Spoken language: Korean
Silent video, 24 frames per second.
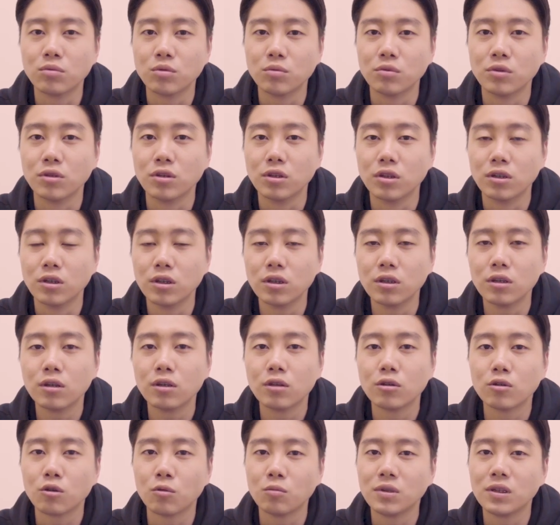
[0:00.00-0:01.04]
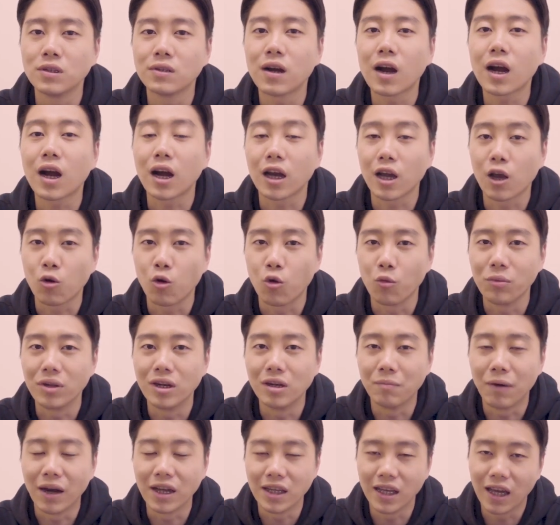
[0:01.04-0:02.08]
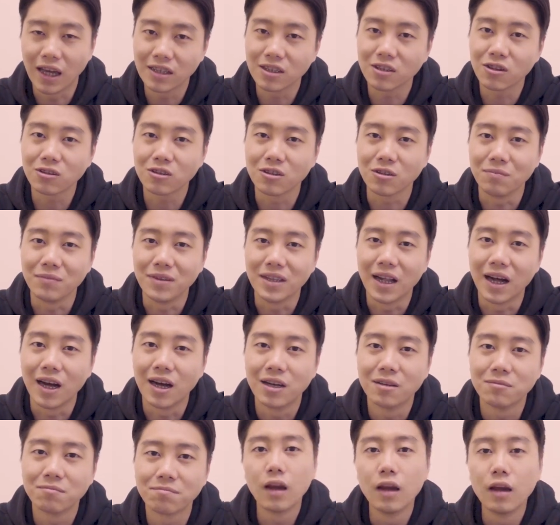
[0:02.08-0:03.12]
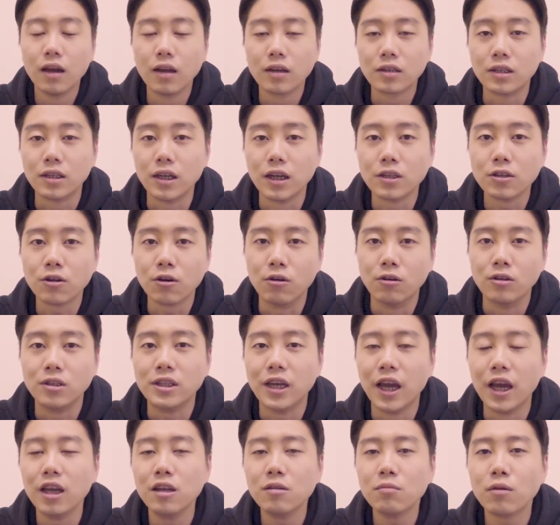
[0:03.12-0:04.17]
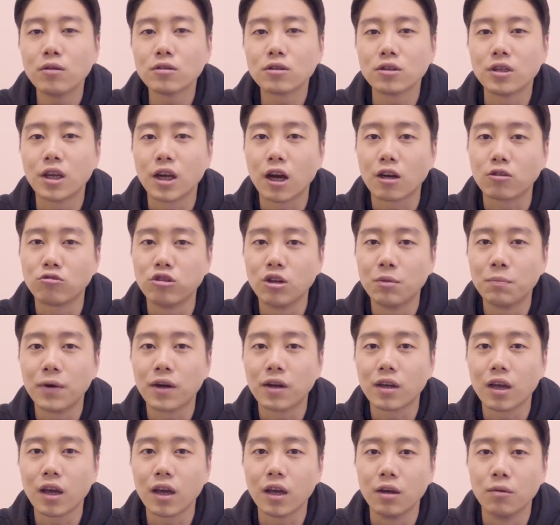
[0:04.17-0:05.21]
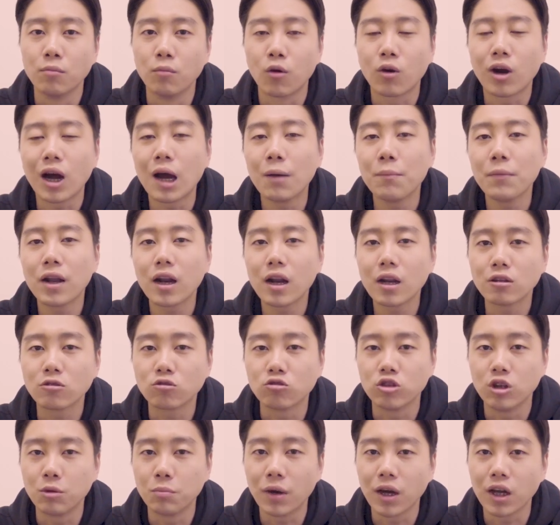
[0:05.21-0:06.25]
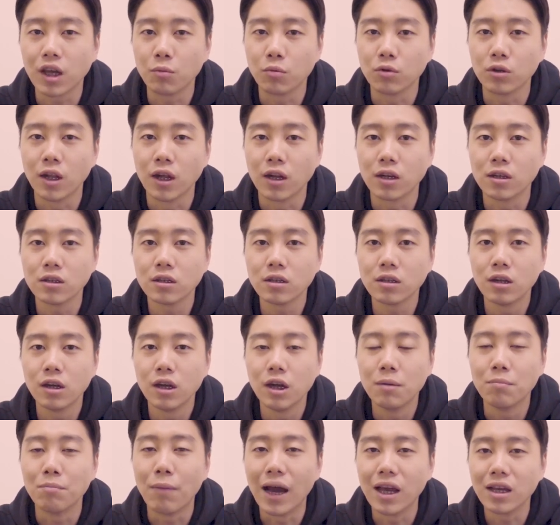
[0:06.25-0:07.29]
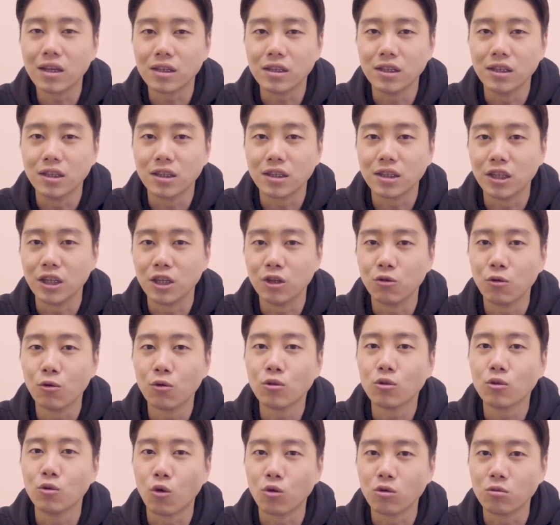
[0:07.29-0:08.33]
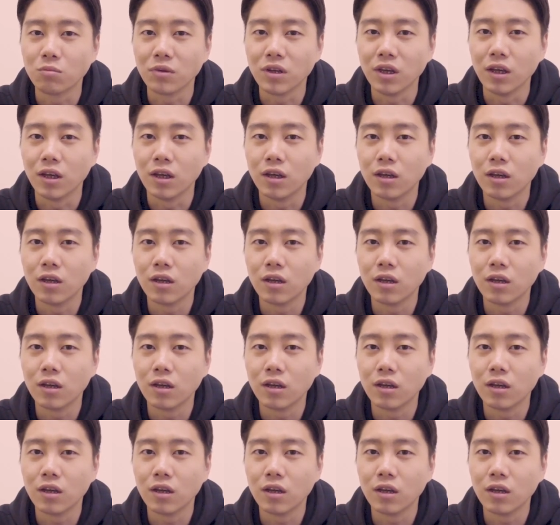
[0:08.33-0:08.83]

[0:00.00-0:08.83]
부분들을 좀 심각하게 고민을 많이 했었습니다. 그래서 제일 먼저 제가 구입한 게 뭐 카메라를 구입하기보다는 마이크 그리고 녹음기